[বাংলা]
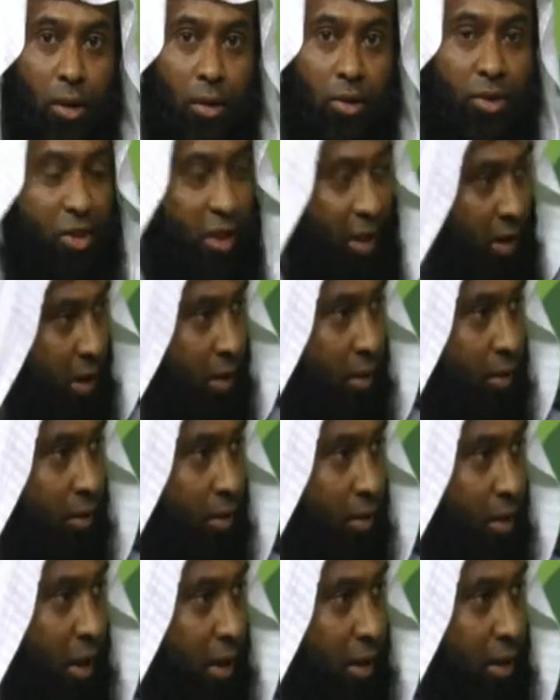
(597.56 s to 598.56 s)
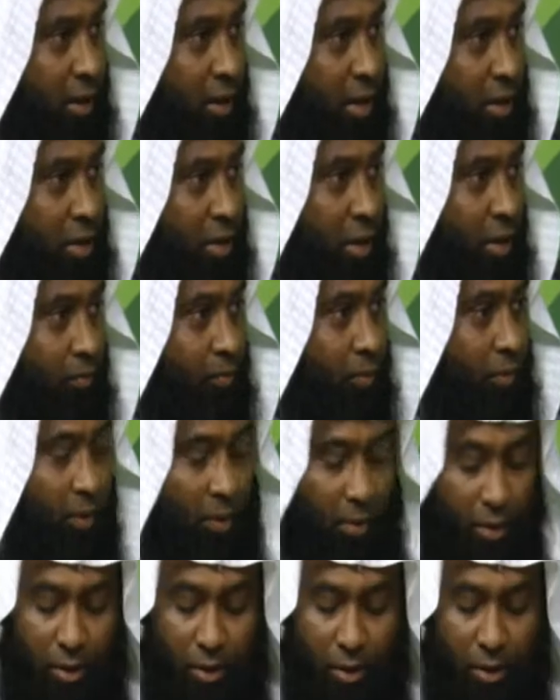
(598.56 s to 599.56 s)
সেহের আরেকটা আছে
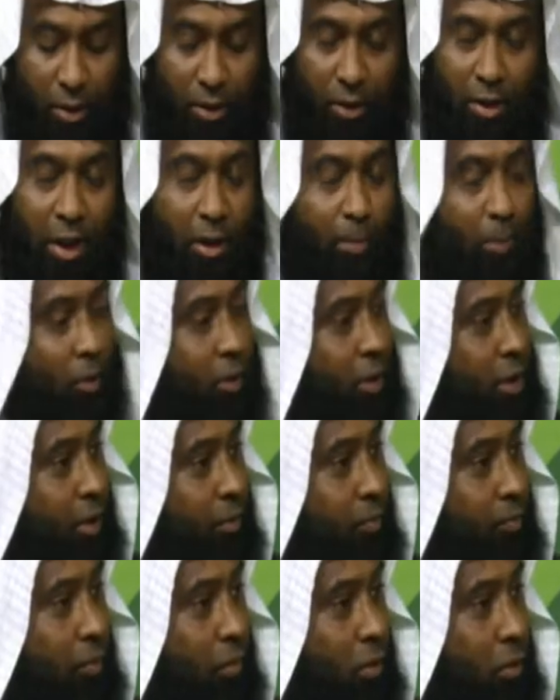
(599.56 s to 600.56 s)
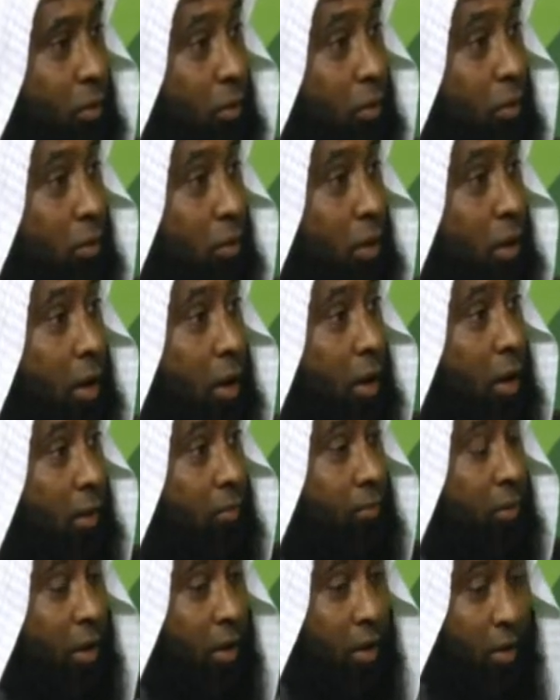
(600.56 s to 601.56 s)
তারপর কি
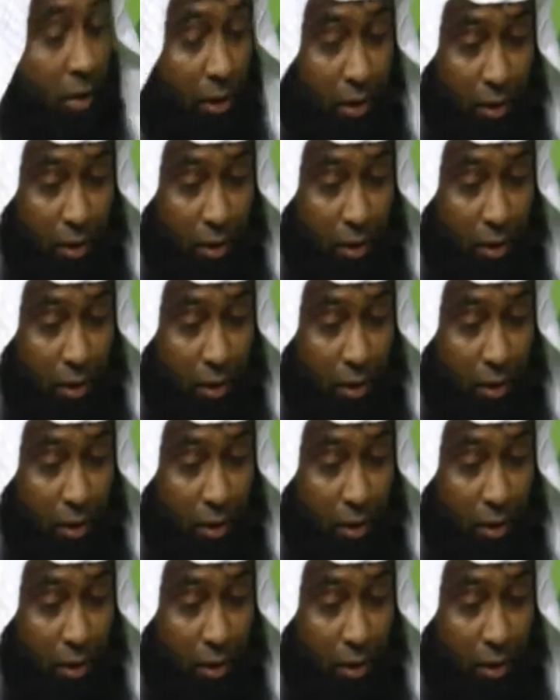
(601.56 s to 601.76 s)
আপনার